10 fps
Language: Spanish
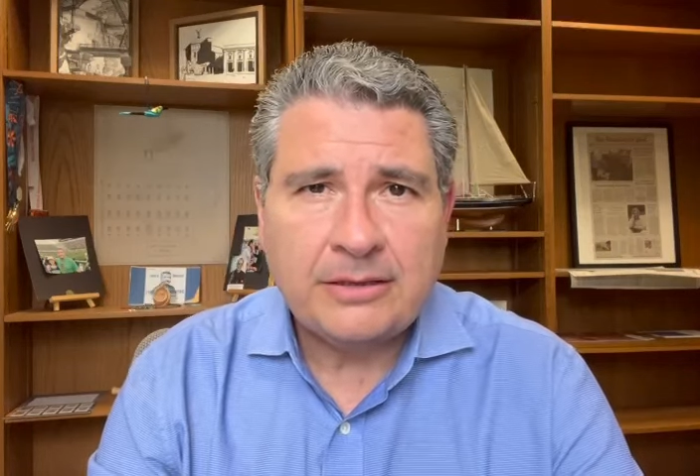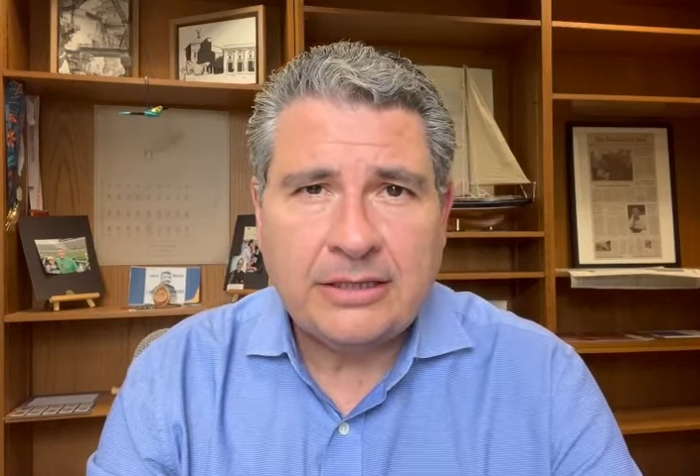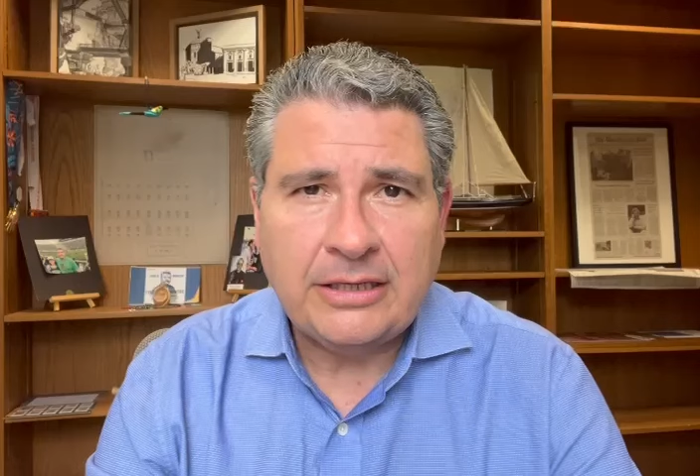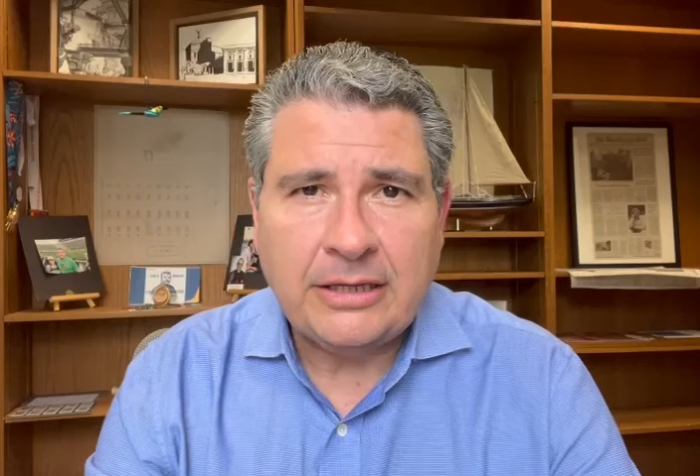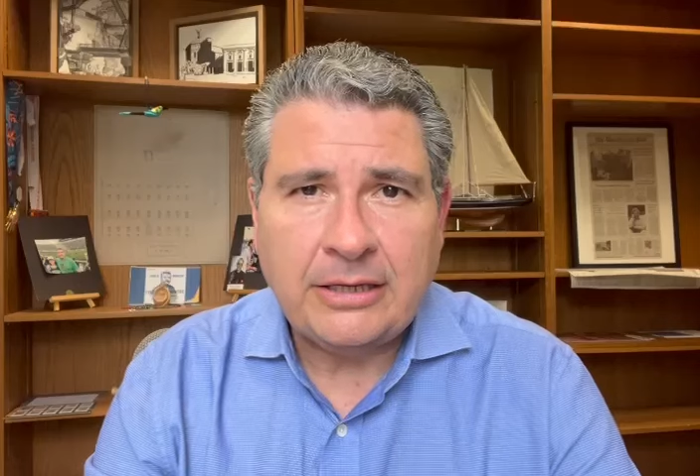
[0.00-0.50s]

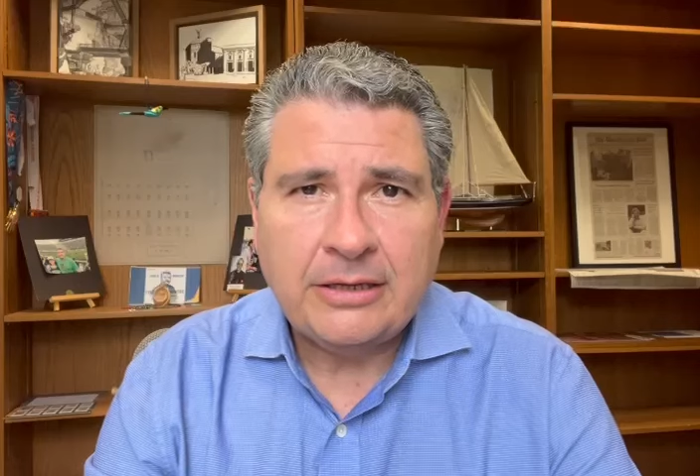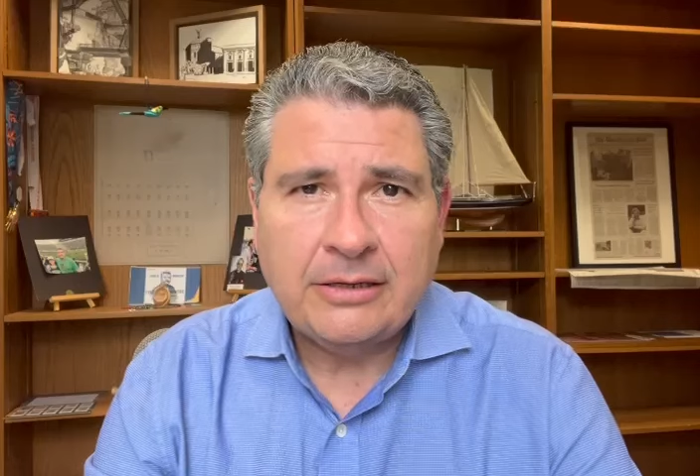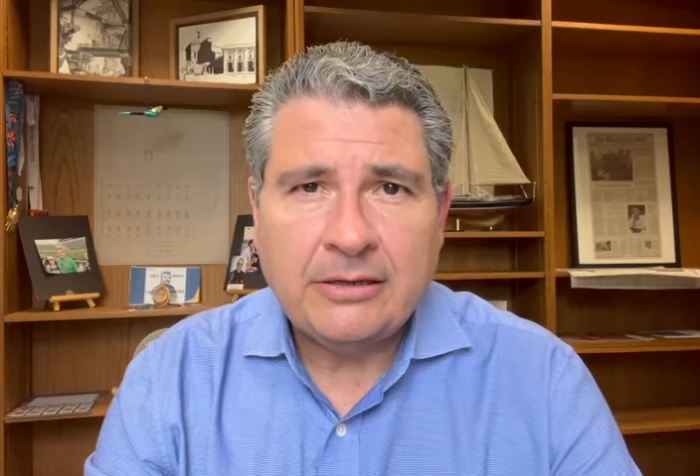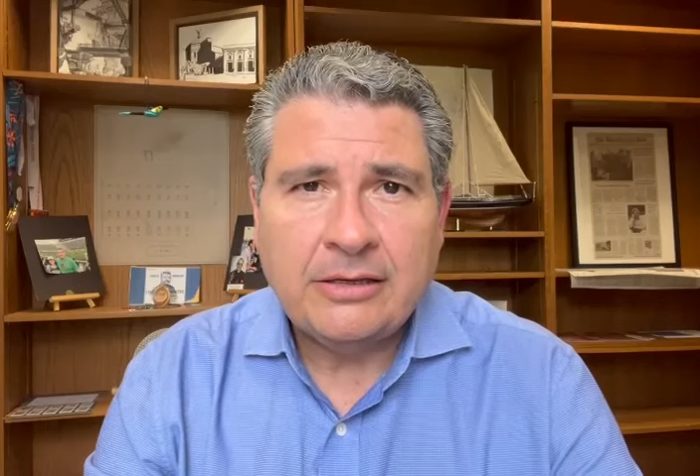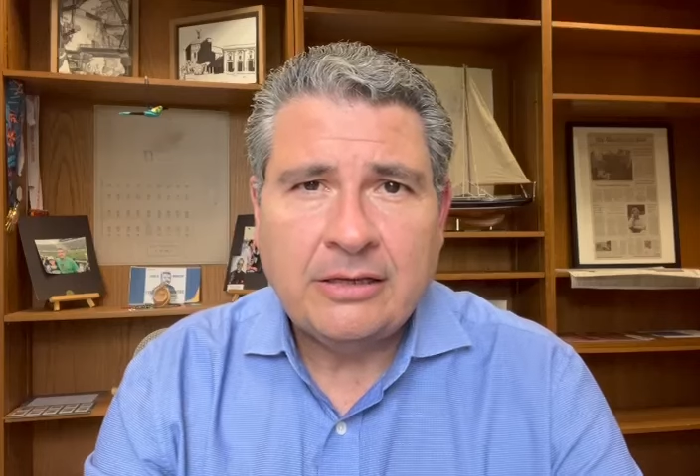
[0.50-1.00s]
de
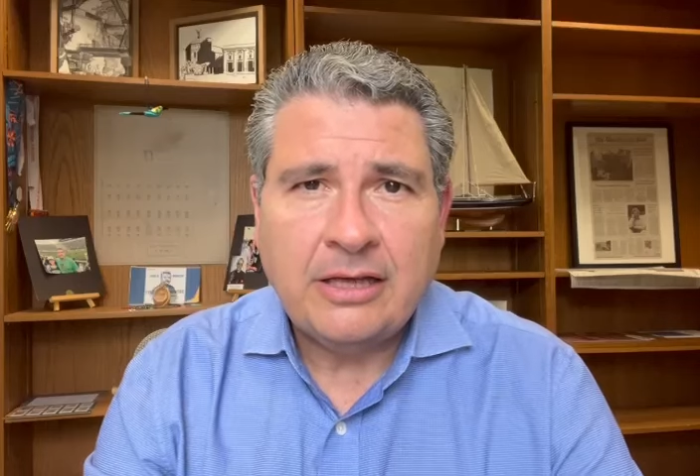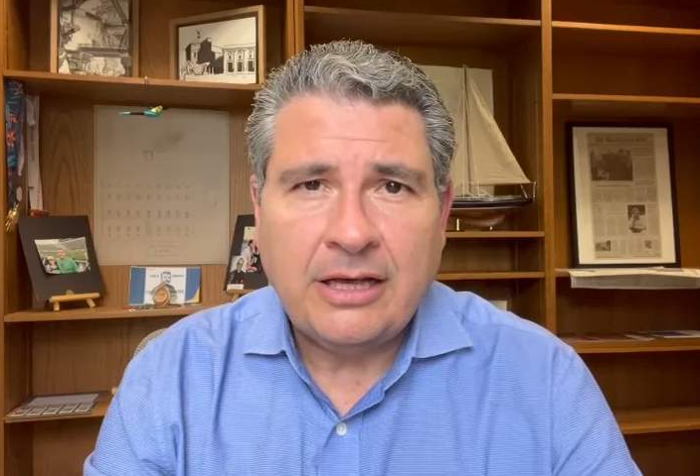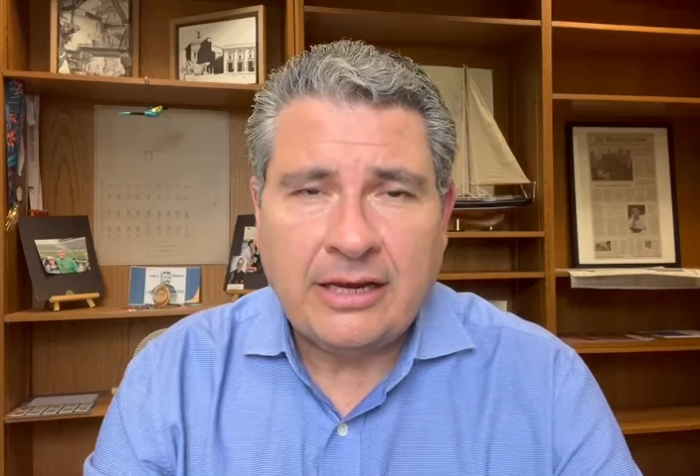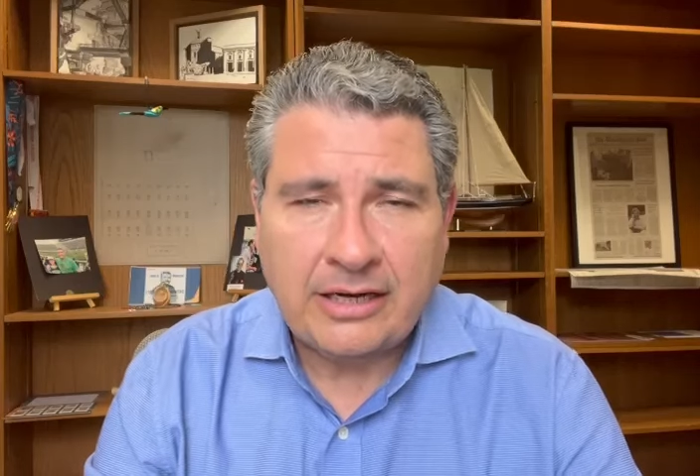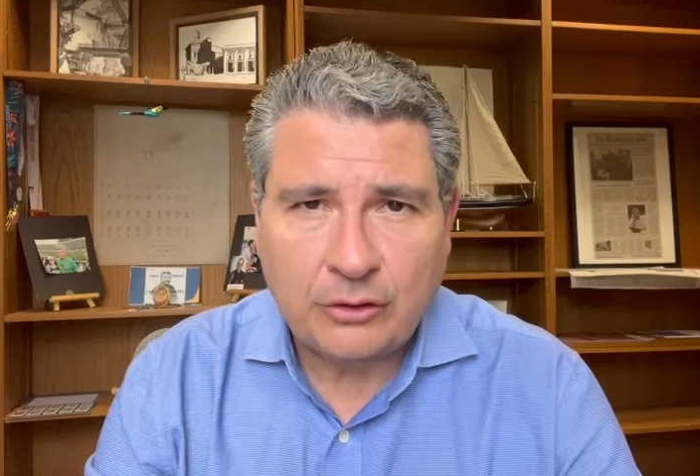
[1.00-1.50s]

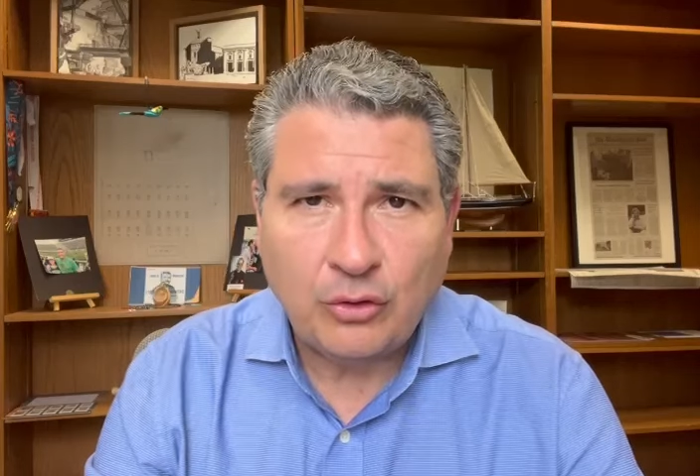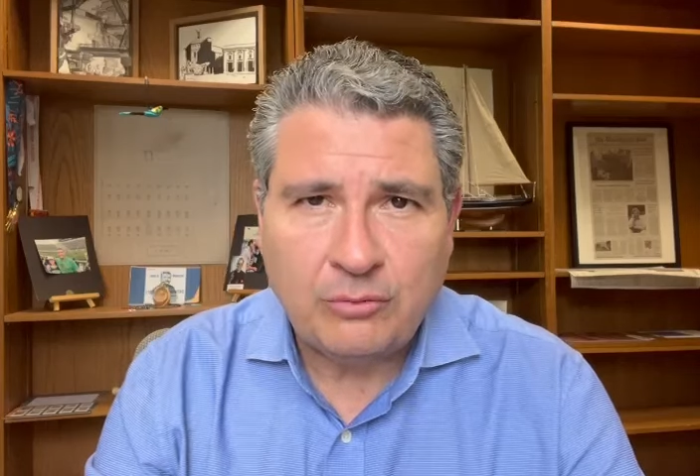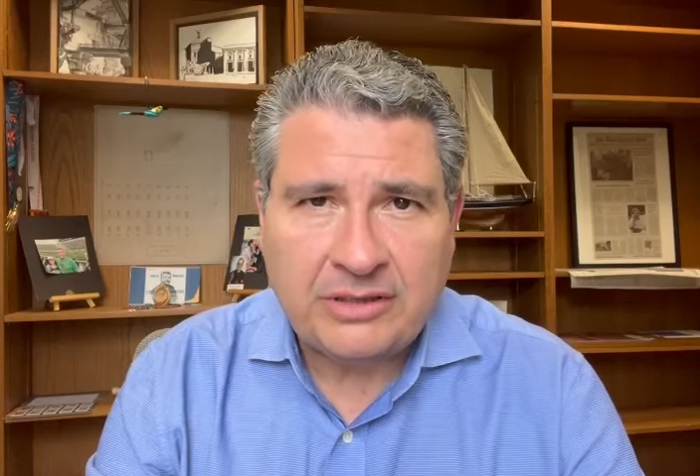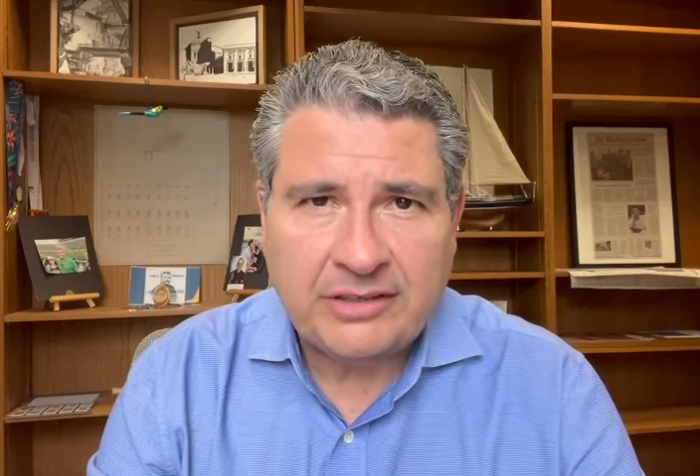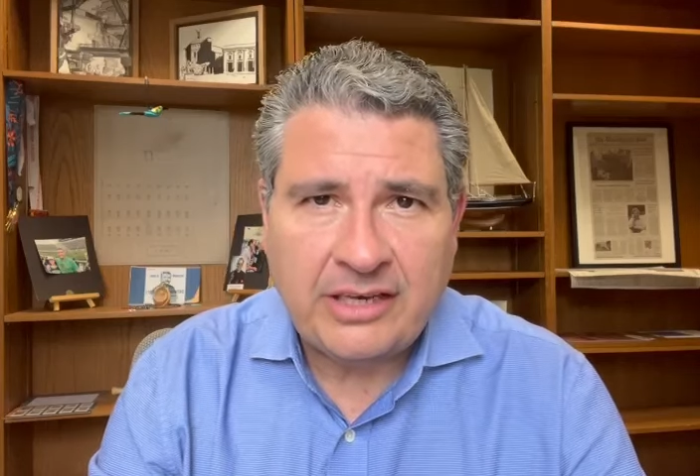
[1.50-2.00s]
arresto
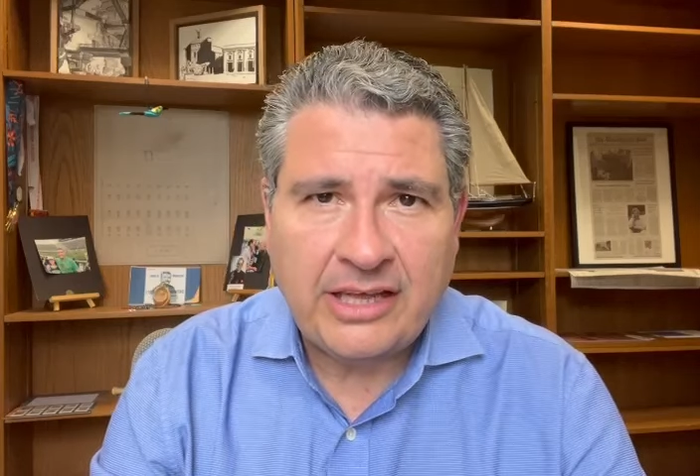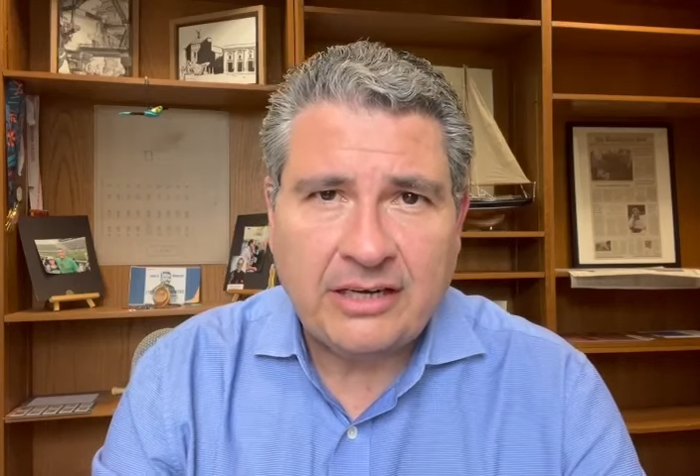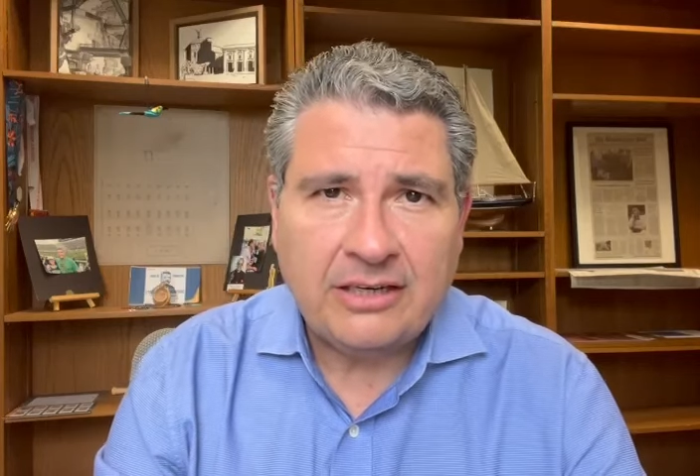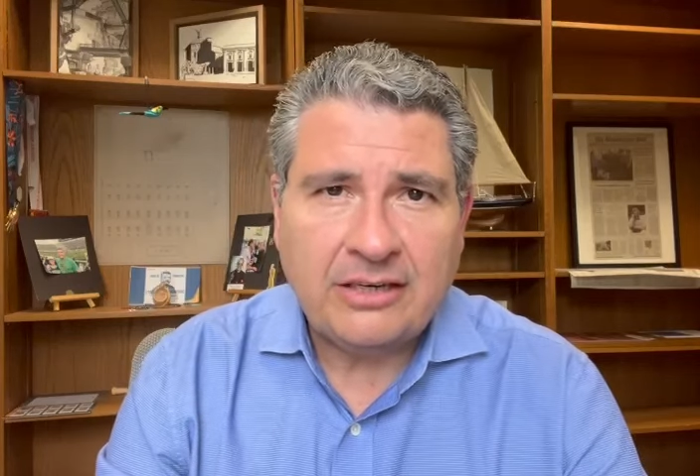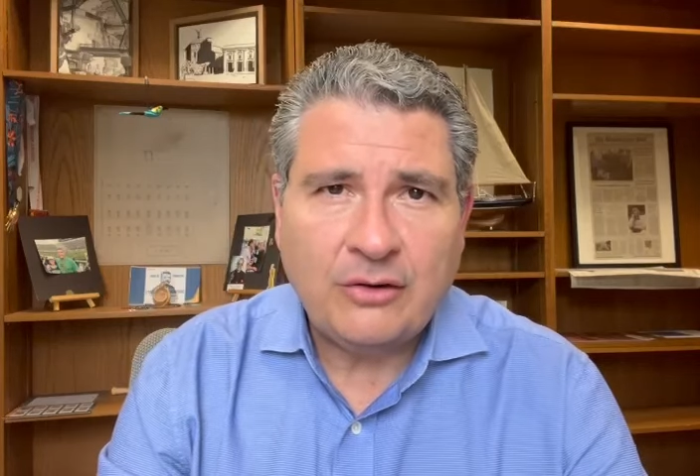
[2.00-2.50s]
domiciliar